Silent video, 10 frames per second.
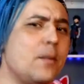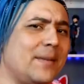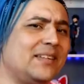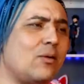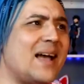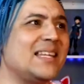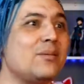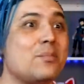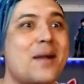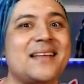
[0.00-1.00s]
mas é um
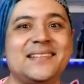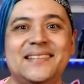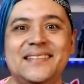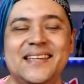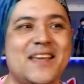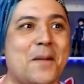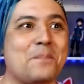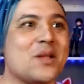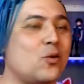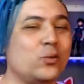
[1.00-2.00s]
anime mais assim,
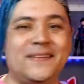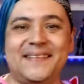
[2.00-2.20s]
com